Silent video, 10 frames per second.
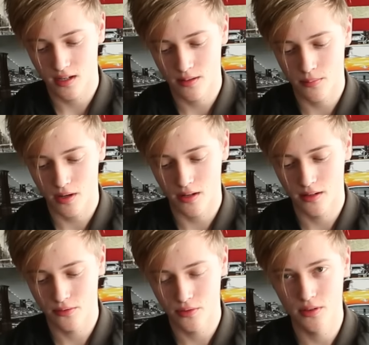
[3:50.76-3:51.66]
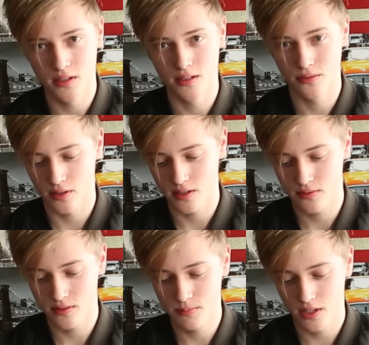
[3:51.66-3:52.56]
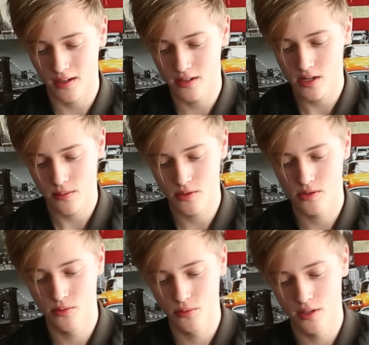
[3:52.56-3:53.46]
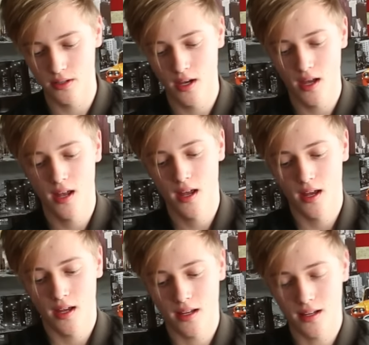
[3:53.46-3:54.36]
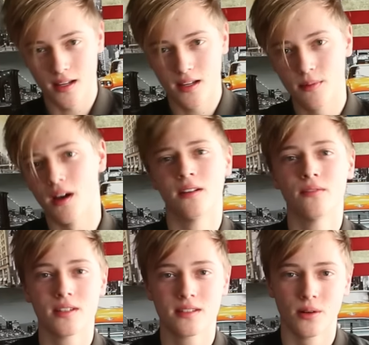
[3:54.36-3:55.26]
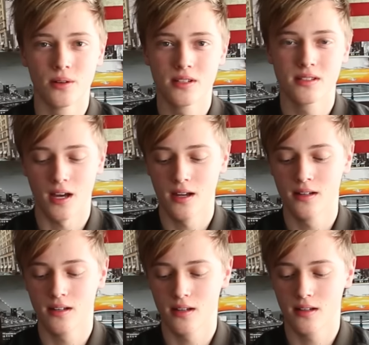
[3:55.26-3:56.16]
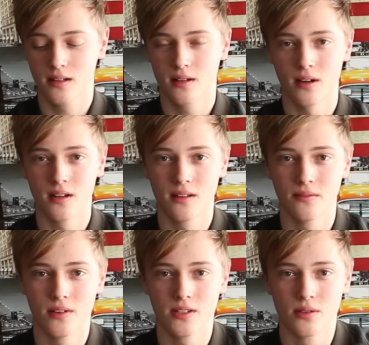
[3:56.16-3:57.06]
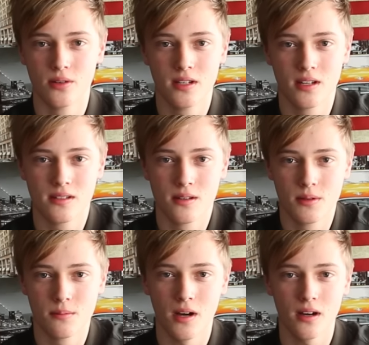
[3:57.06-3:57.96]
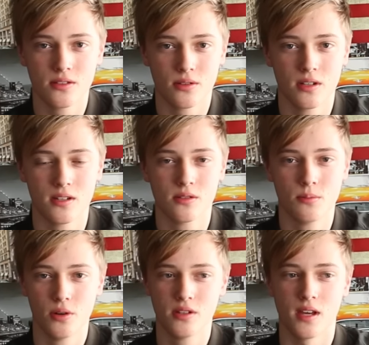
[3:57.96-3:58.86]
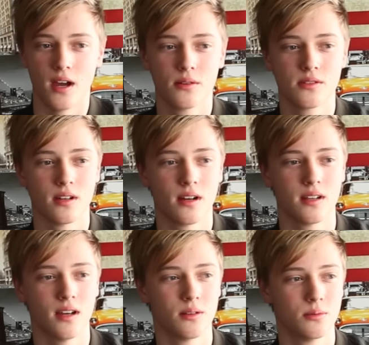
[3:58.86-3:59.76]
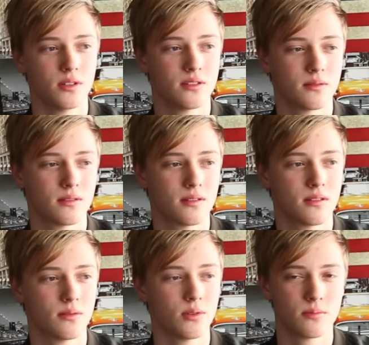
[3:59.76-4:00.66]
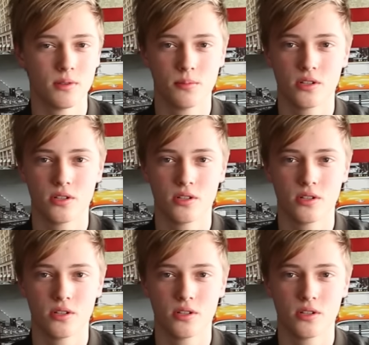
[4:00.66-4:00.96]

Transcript: keinen Plan hat von irgendwas, was mit Rechtschreibung zu tun hat. Ich meine, was soll das sein? Was soll ich jetzt damit machen? Soll ich jetzt zur Polizei gehen und sagen, ja, du hast, du hast mich